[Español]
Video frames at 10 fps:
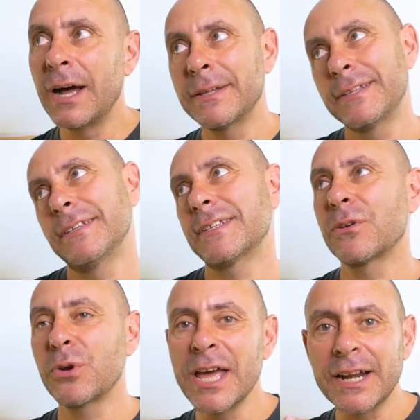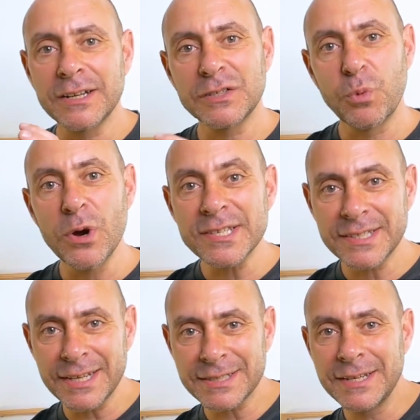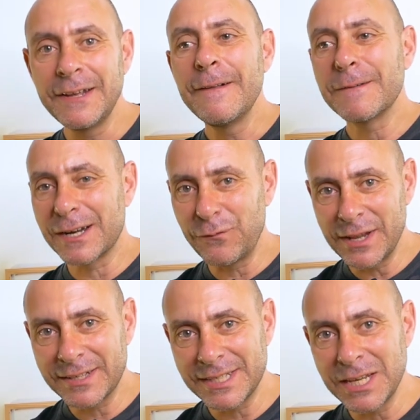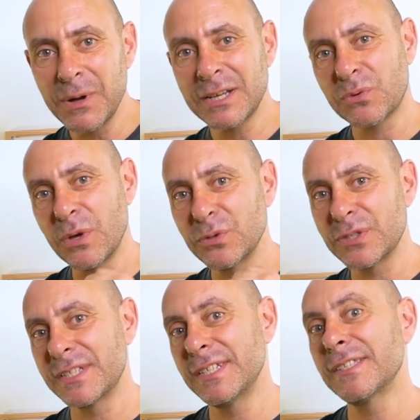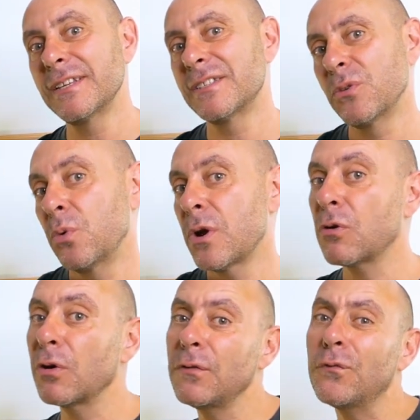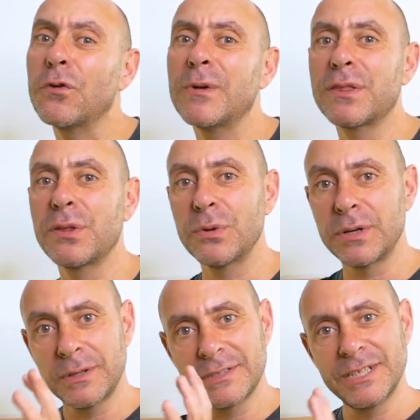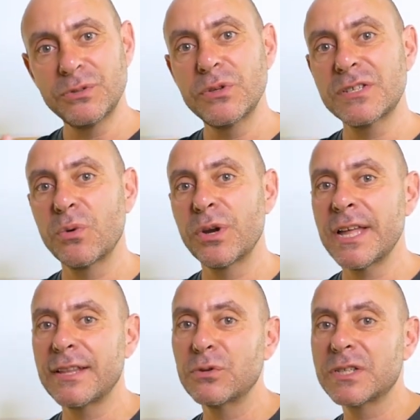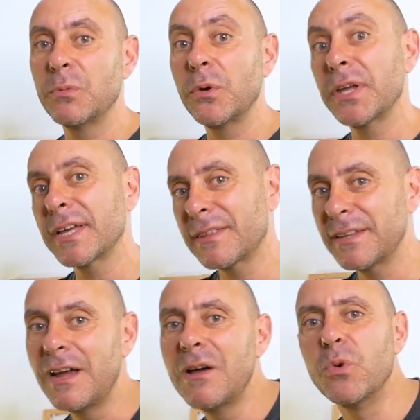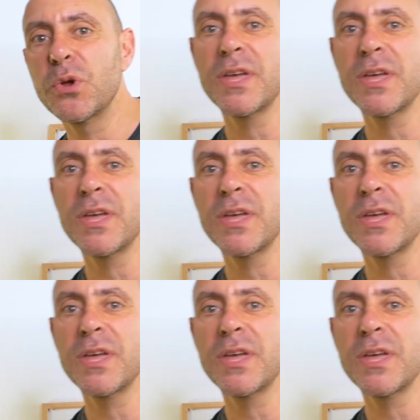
a desarrollar respuestas reflexivas cuando se sienta inseguro. Ha cogido información, siento inseguridad, no sé muy bien qué hacer, muy